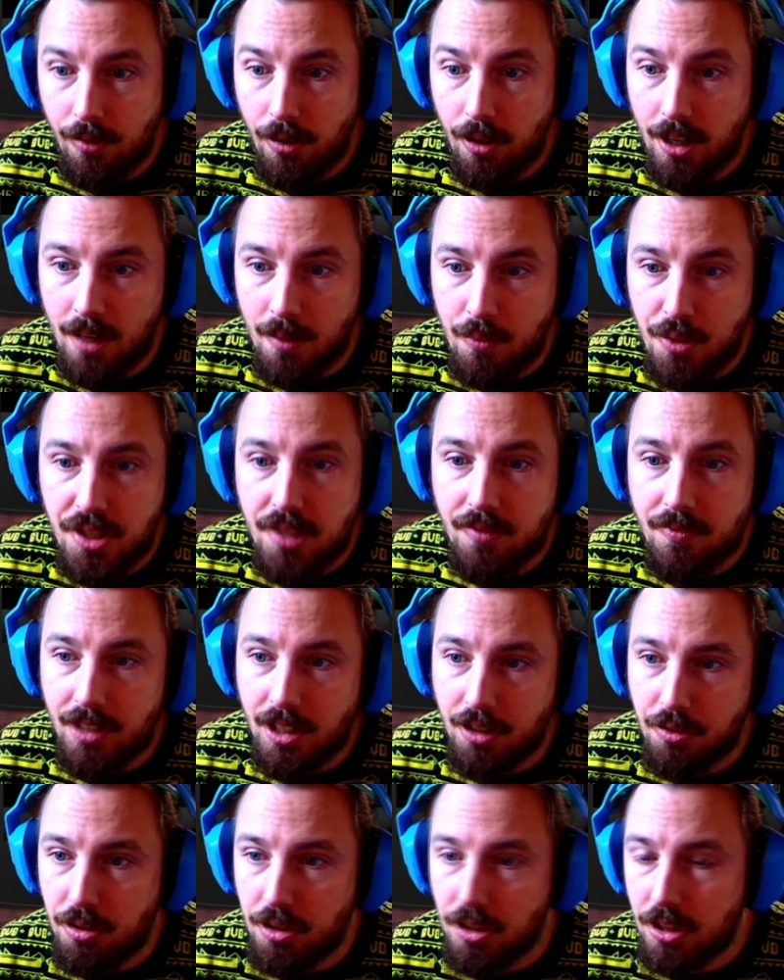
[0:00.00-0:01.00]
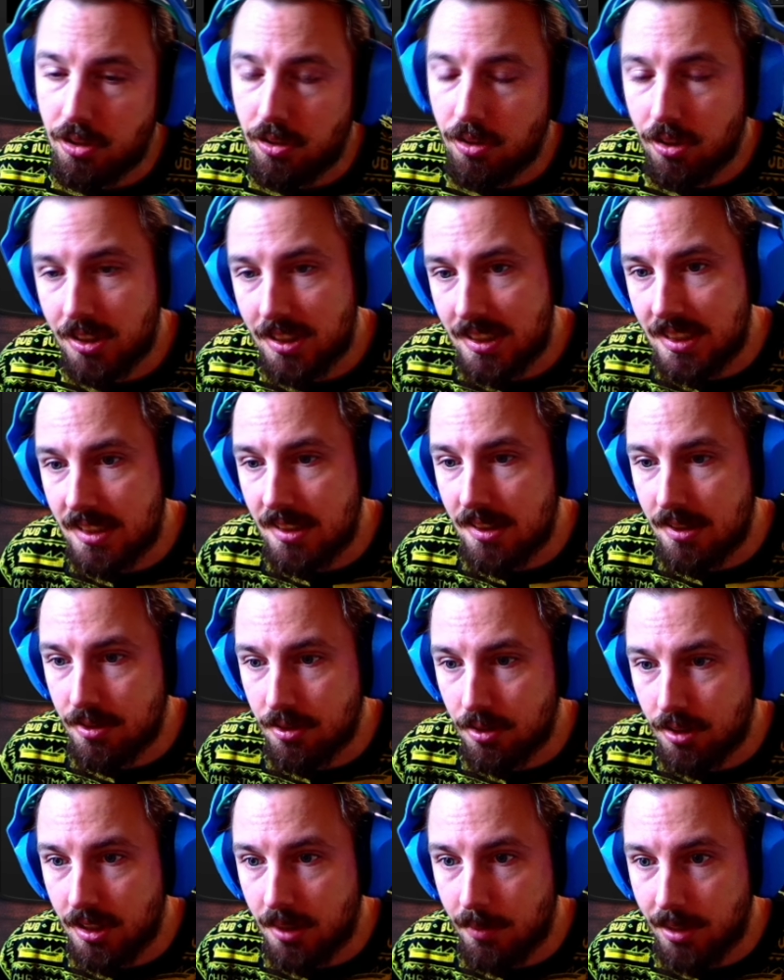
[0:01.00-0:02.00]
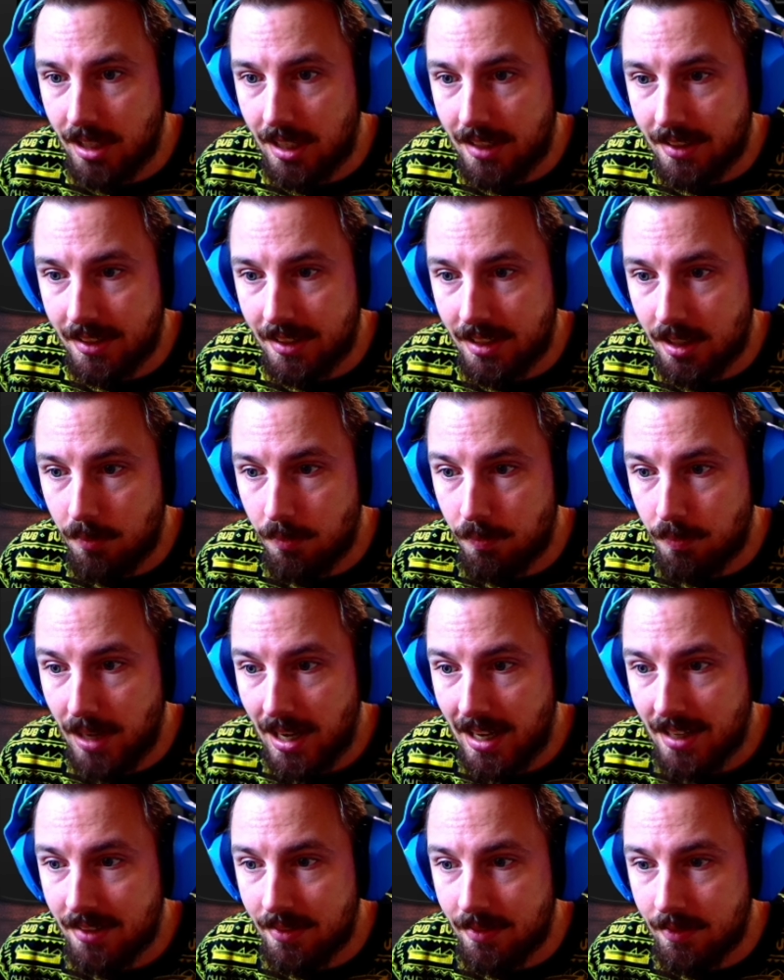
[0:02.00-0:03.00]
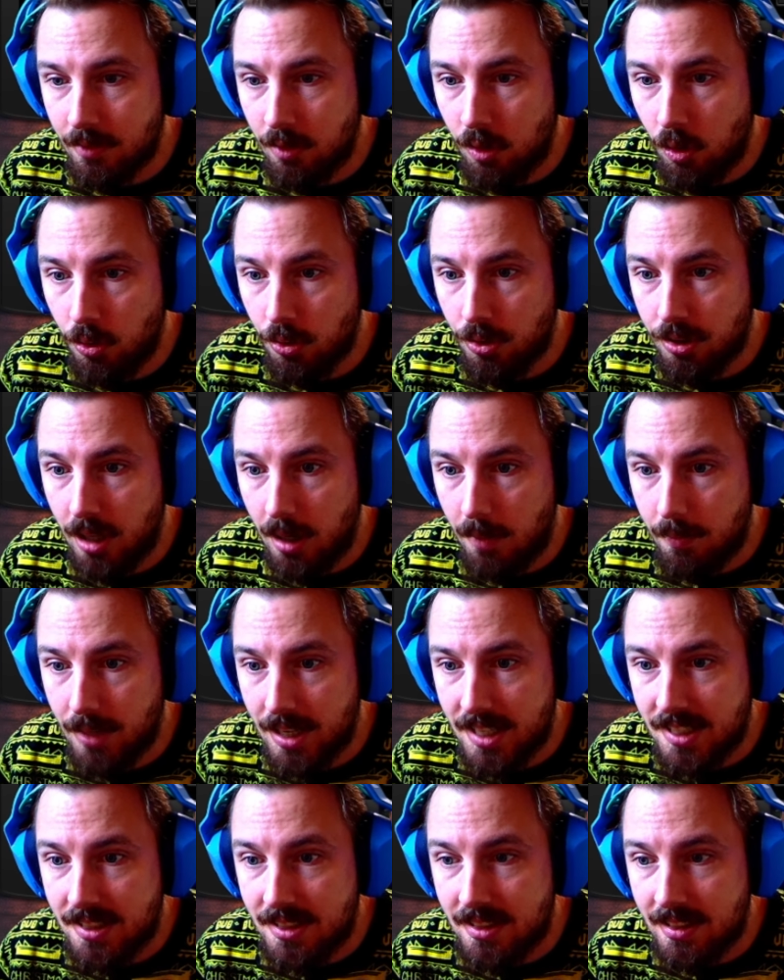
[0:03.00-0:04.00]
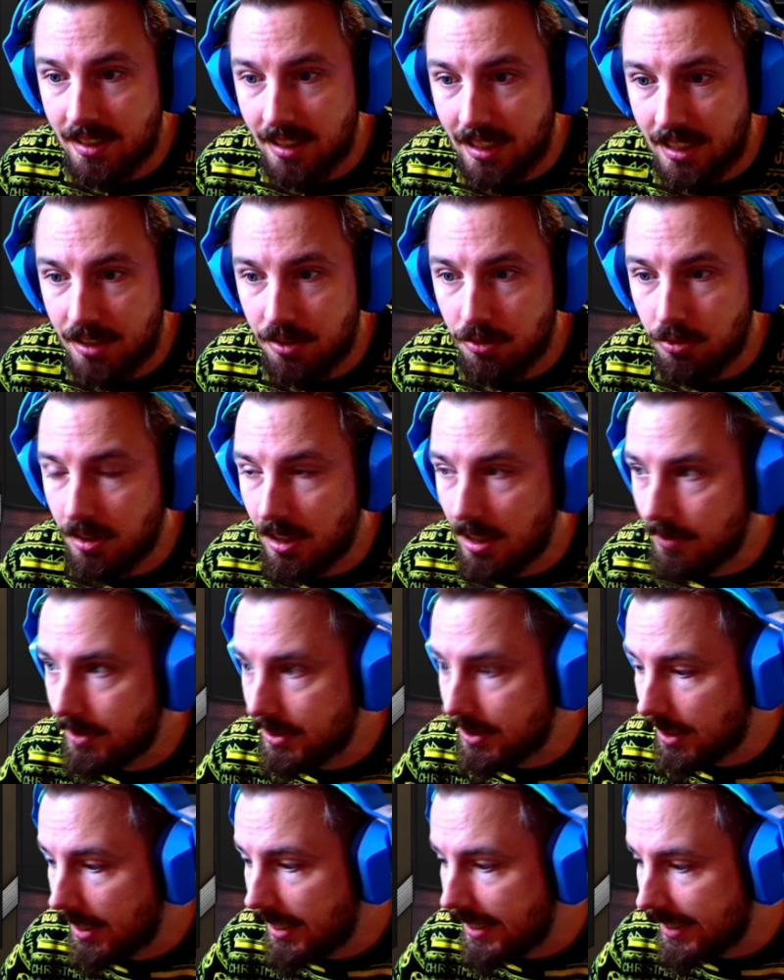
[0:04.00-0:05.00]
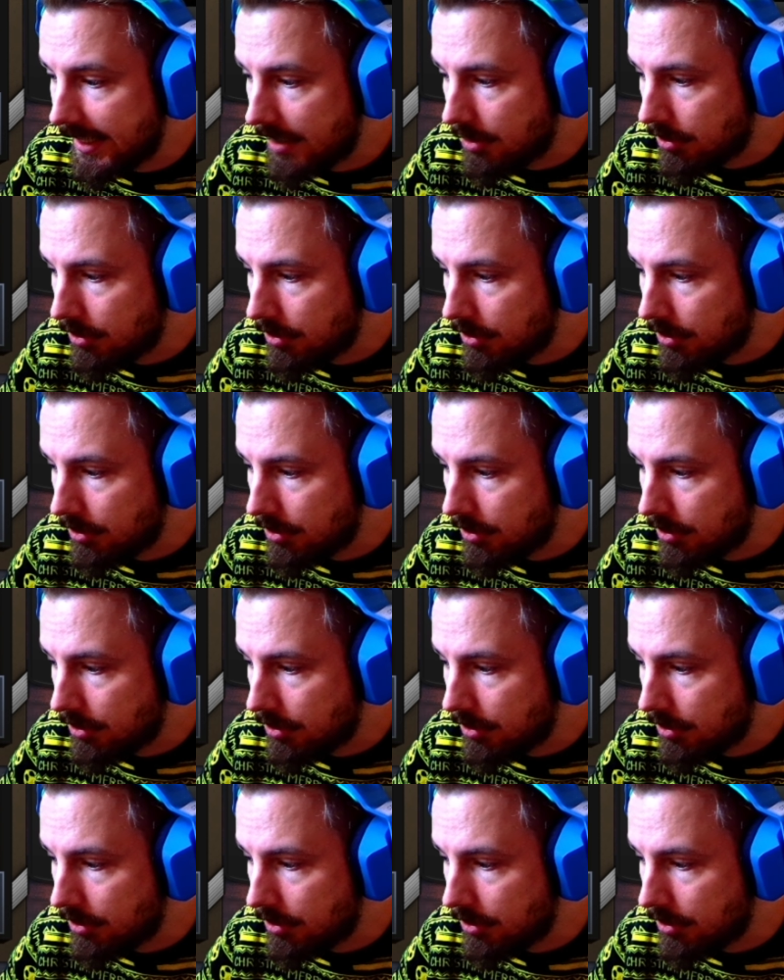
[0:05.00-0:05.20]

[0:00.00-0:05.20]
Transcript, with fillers: vorher müssen wir natürlich noch diese Saison hier mit Altrich haben beenden und am besten in Richtung Level 3 gehen.